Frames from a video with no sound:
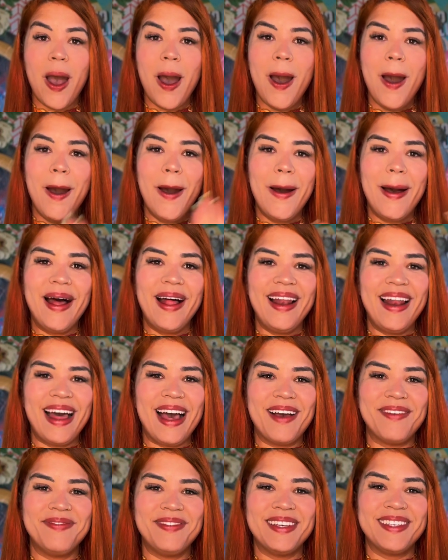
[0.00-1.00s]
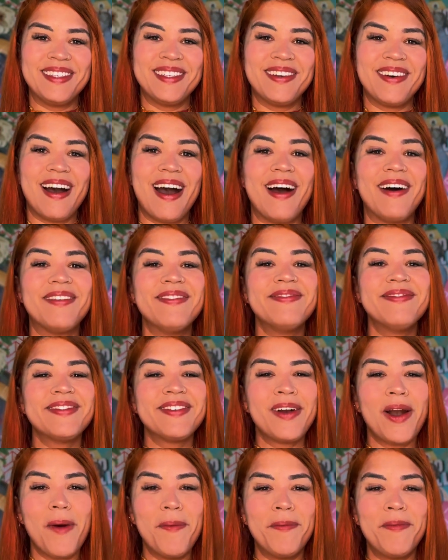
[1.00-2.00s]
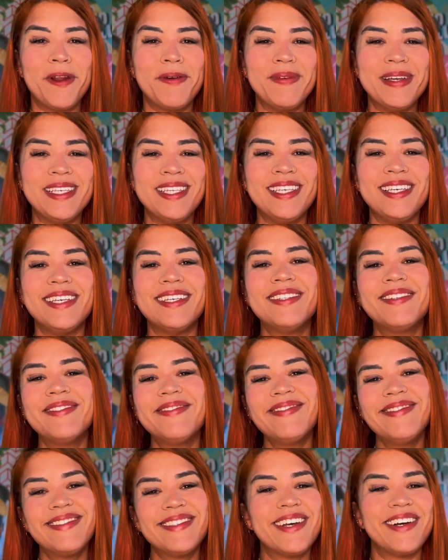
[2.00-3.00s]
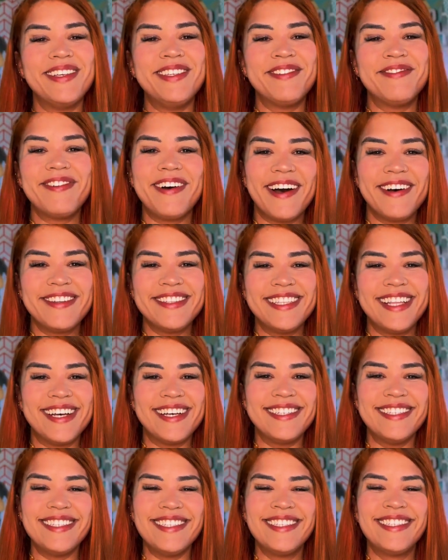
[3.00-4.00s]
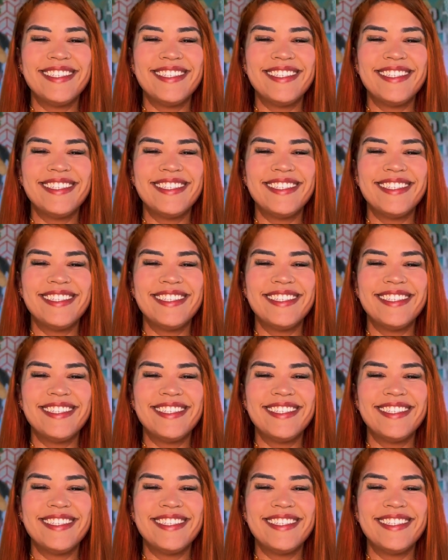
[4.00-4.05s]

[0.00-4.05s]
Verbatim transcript: Olá, pessoal! Como prometido, tô de volta!